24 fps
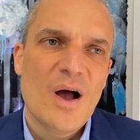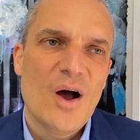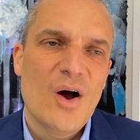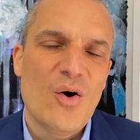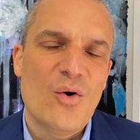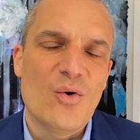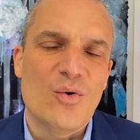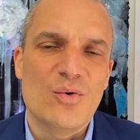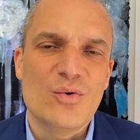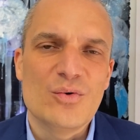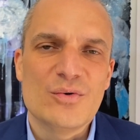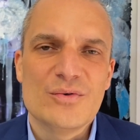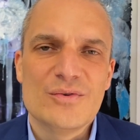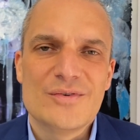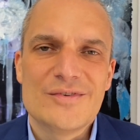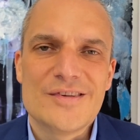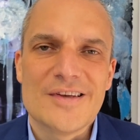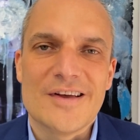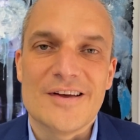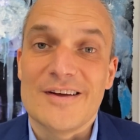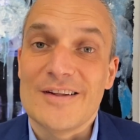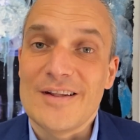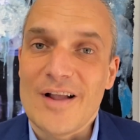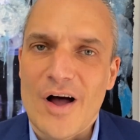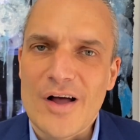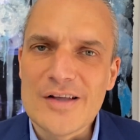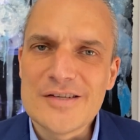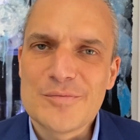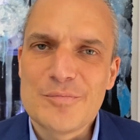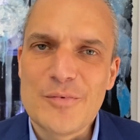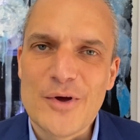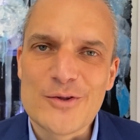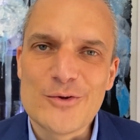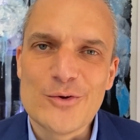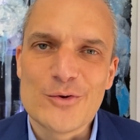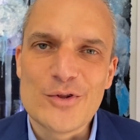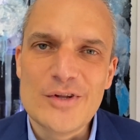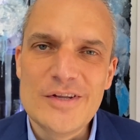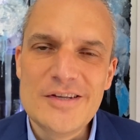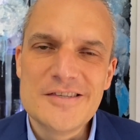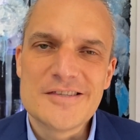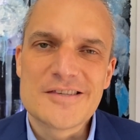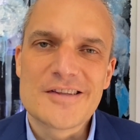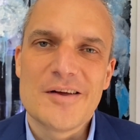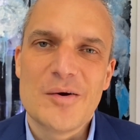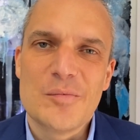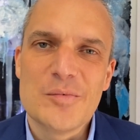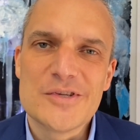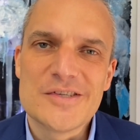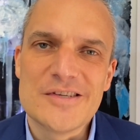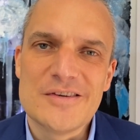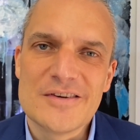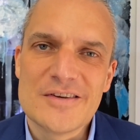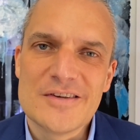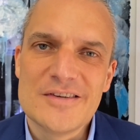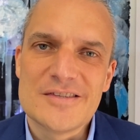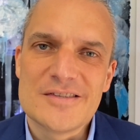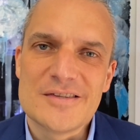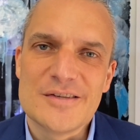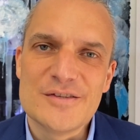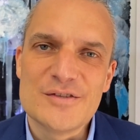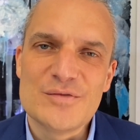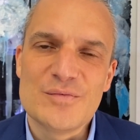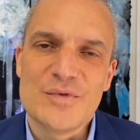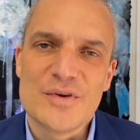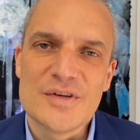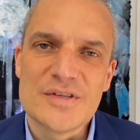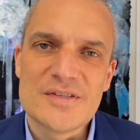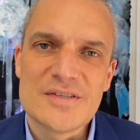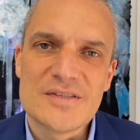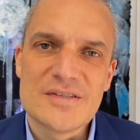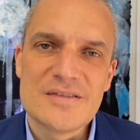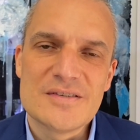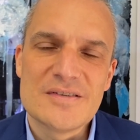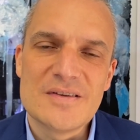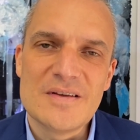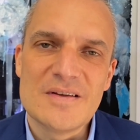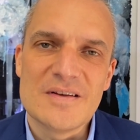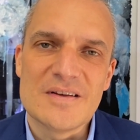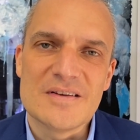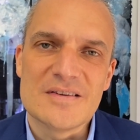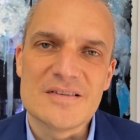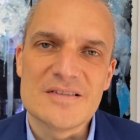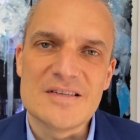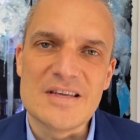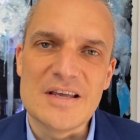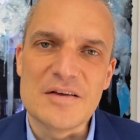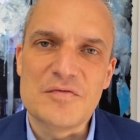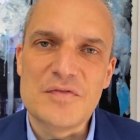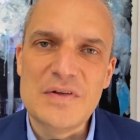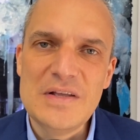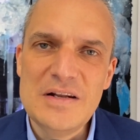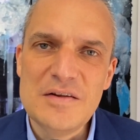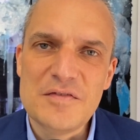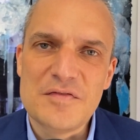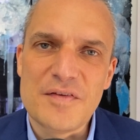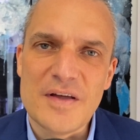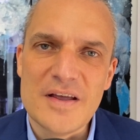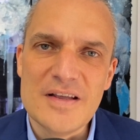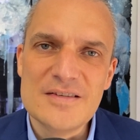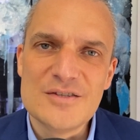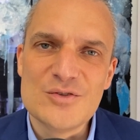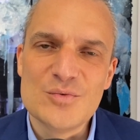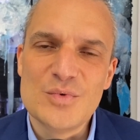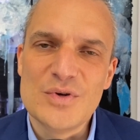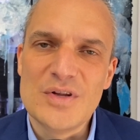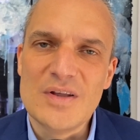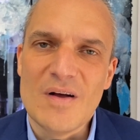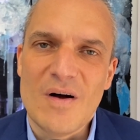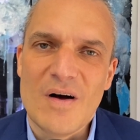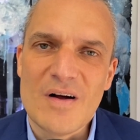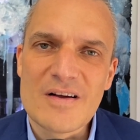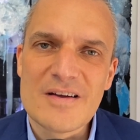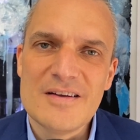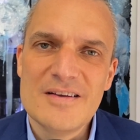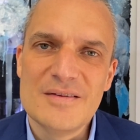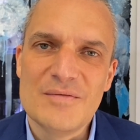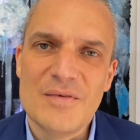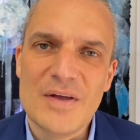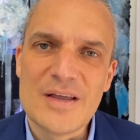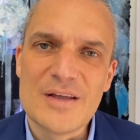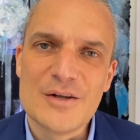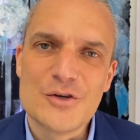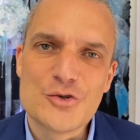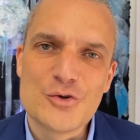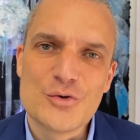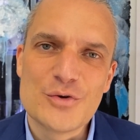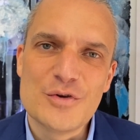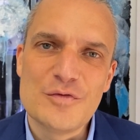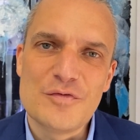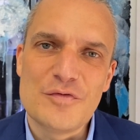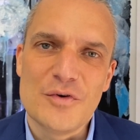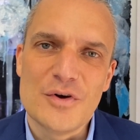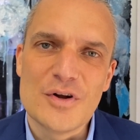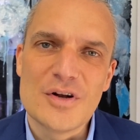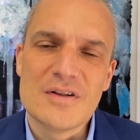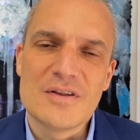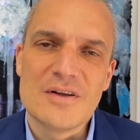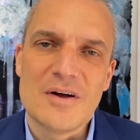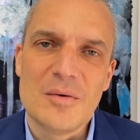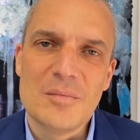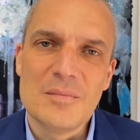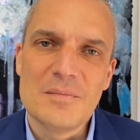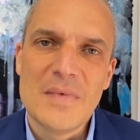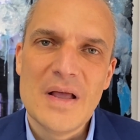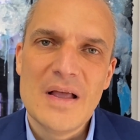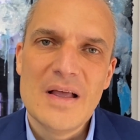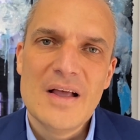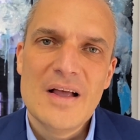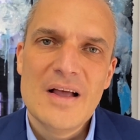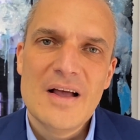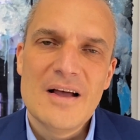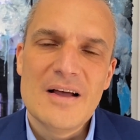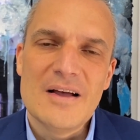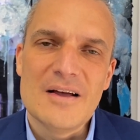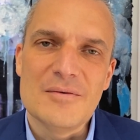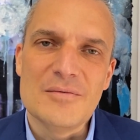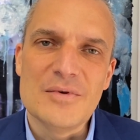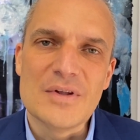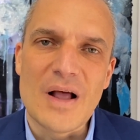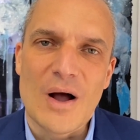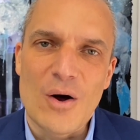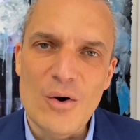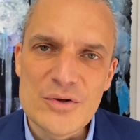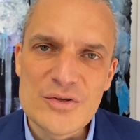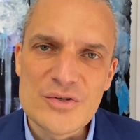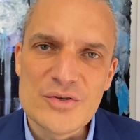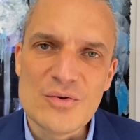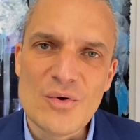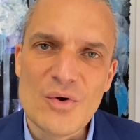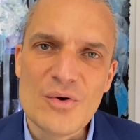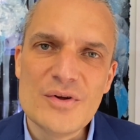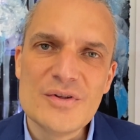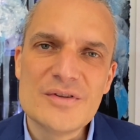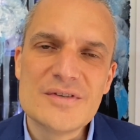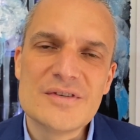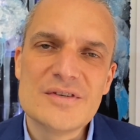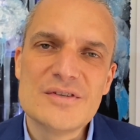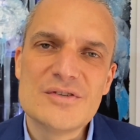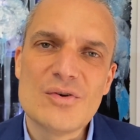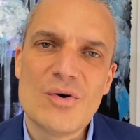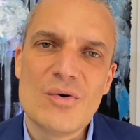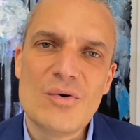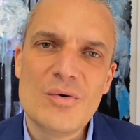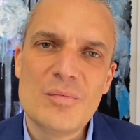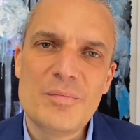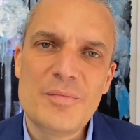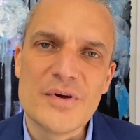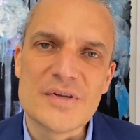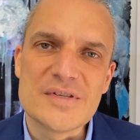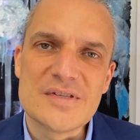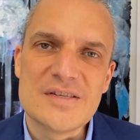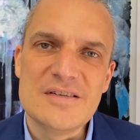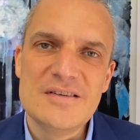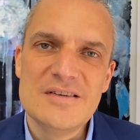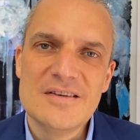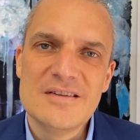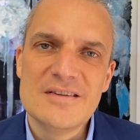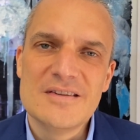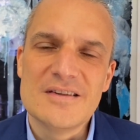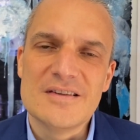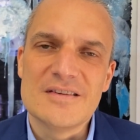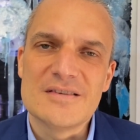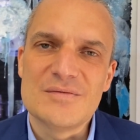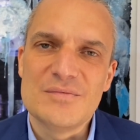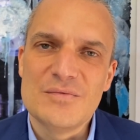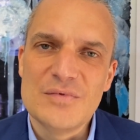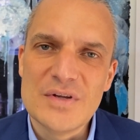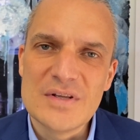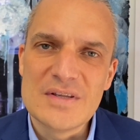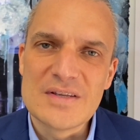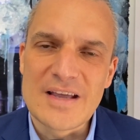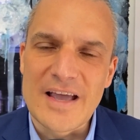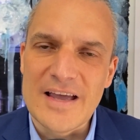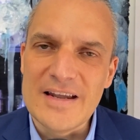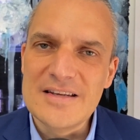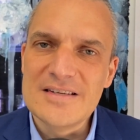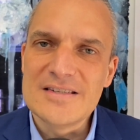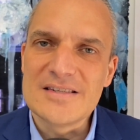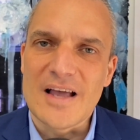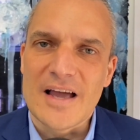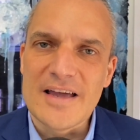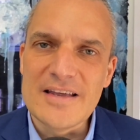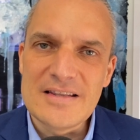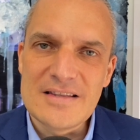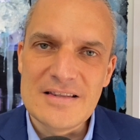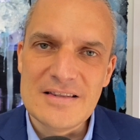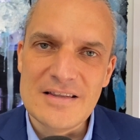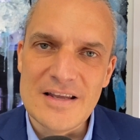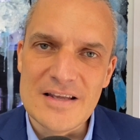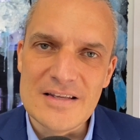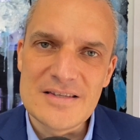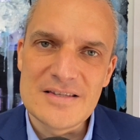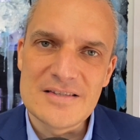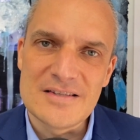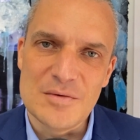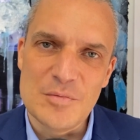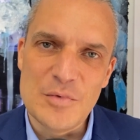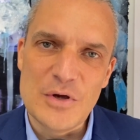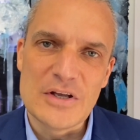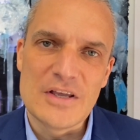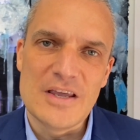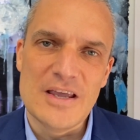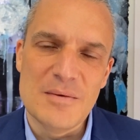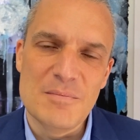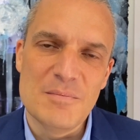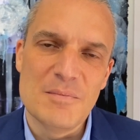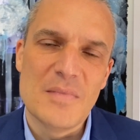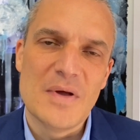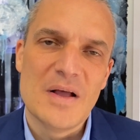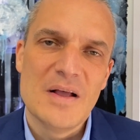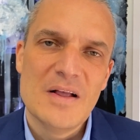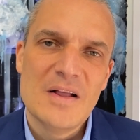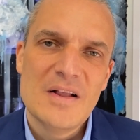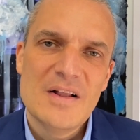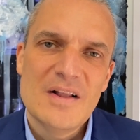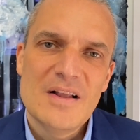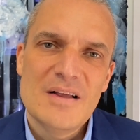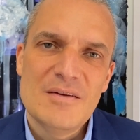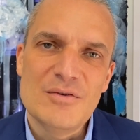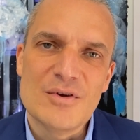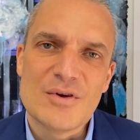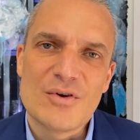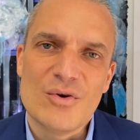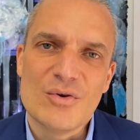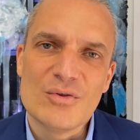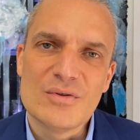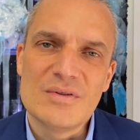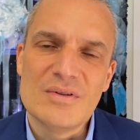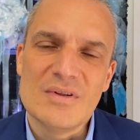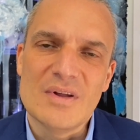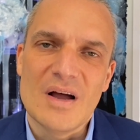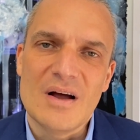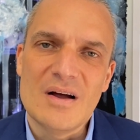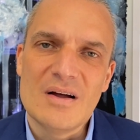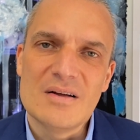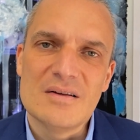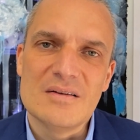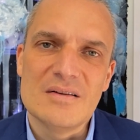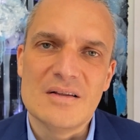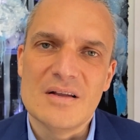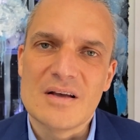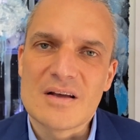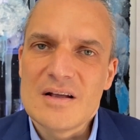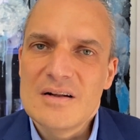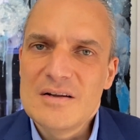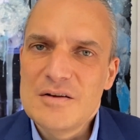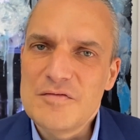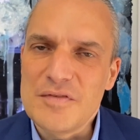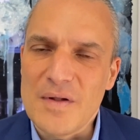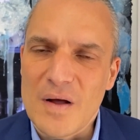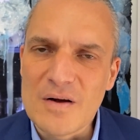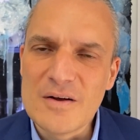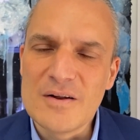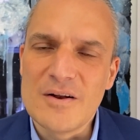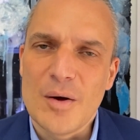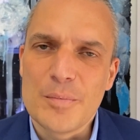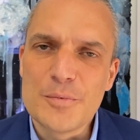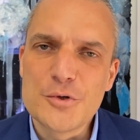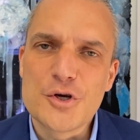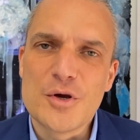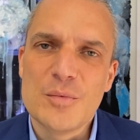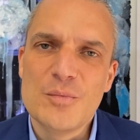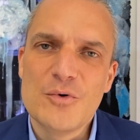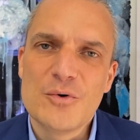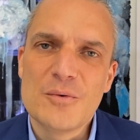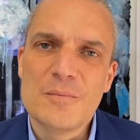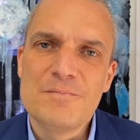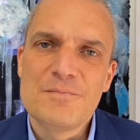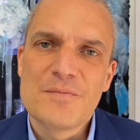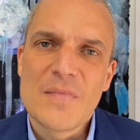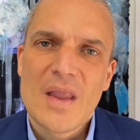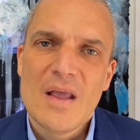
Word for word: Und äh, last but not least kann man sagen, ist das, was äh, sehr viele Fans über die Jahre hinweg jetzt schon gefordert haben, äh, wird auch zur neuen Saison passieren. Es wird keine Seitennetze mehr geben. Wir konnten ja in einer relativ langen Abstimmung